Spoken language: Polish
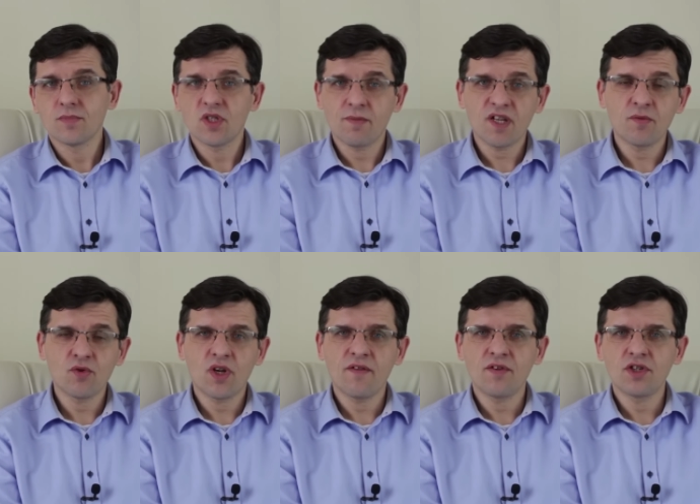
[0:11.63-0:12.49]
Zobaczmy,
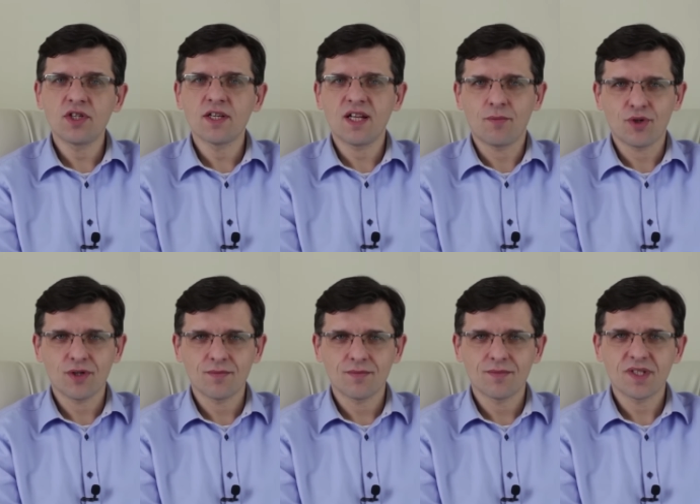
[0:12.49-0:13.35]
które wyjście jest lepsze.
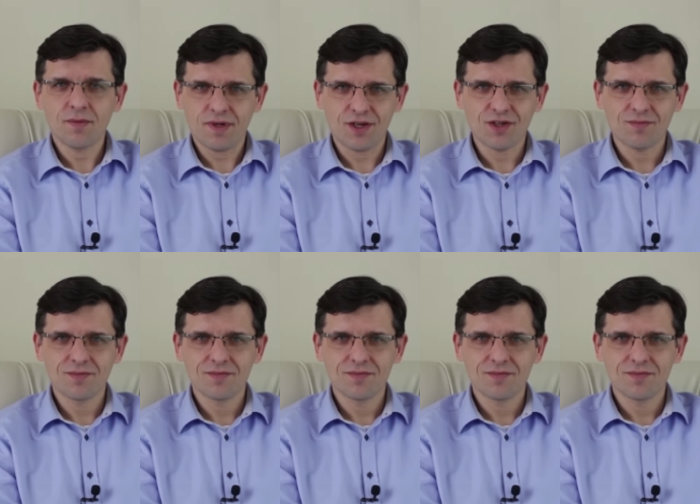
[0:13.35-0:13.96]
Zapraszam.